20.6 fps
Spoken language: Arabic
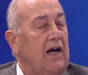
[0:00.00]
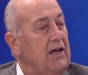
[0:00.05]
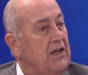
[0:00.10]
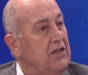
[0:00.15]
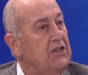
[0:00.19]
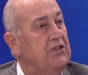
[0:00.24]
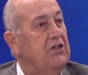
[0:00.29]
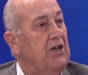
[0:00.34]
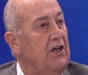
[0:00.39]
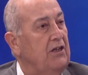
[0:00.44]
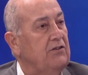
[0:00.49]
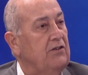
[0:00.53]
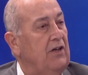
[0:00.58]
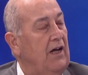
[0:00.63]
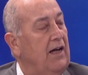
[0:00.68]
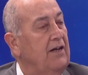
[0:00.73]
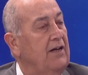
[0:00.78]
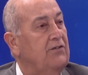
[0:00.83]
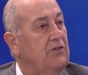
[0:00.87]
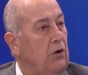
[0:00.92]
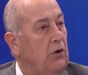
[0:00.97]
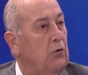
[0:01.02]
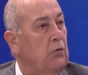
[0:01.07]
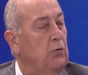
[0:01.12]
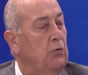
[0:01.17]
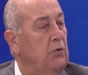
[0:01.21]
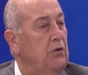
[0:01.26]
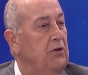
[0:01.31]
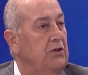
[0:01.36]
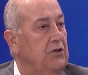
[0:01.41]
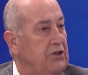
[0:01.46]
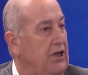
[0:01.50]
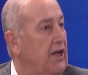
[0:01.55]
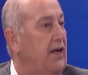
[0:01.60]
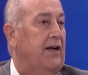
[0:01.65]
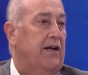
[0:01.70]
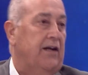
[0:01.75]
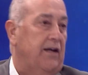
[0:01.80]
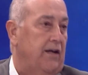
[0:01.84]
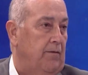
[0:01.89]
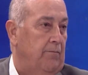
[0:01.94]
الشرط أن تكون
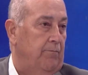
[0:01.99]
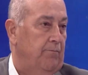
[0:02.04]
شركة